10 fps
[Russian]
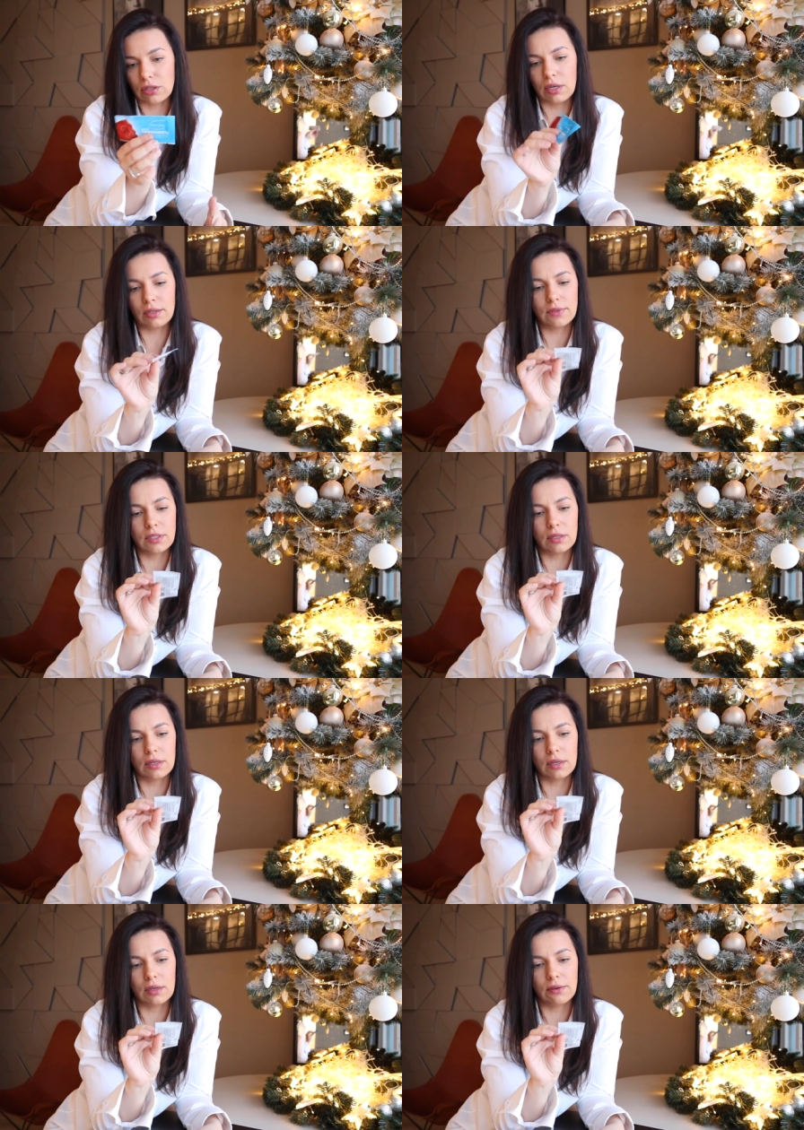
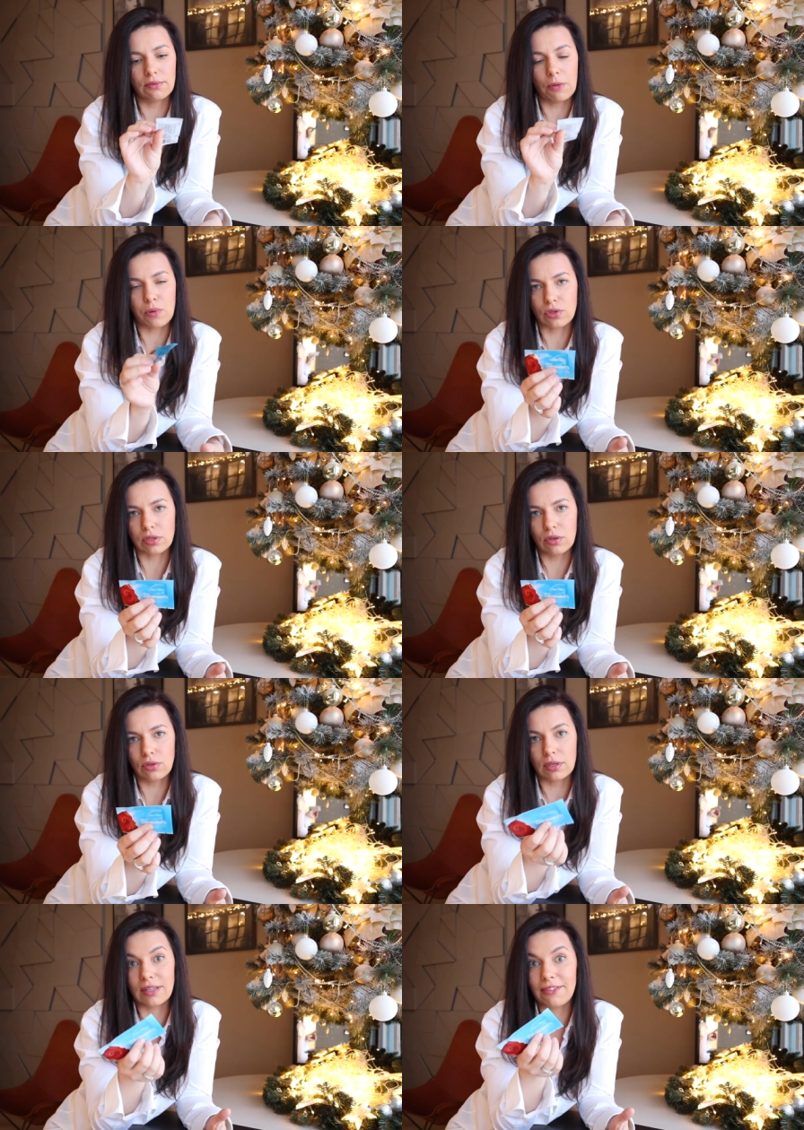Следовательно, вопрос задается: